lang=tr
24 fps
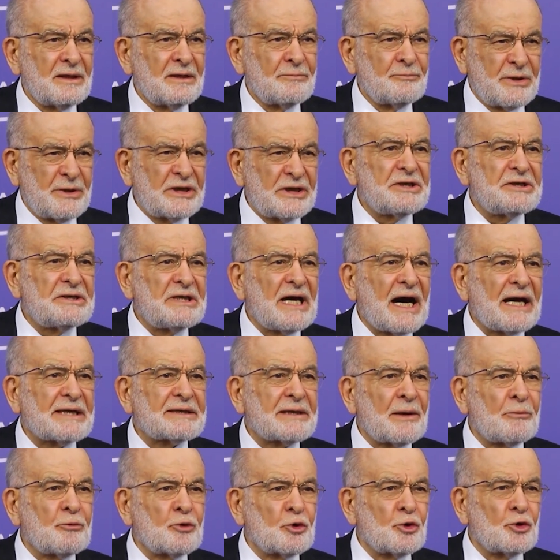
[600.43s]
Bir
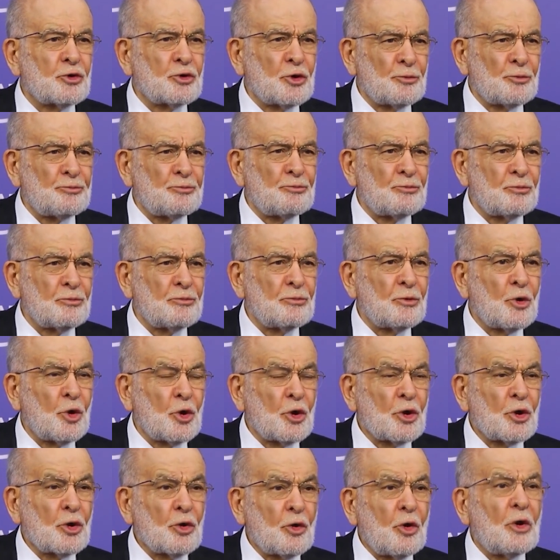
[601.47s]
iddiada bulunup
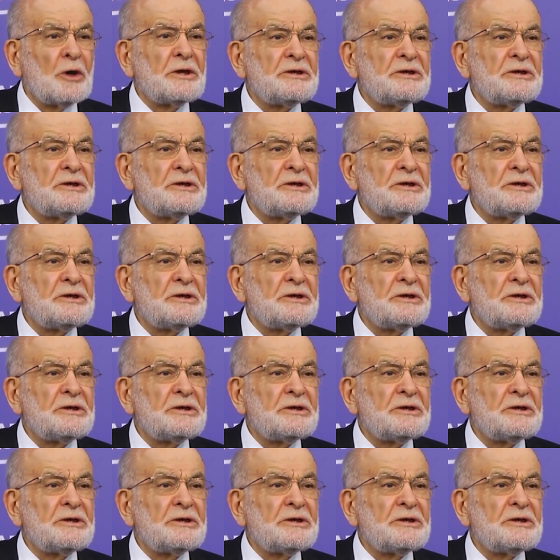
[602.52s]
o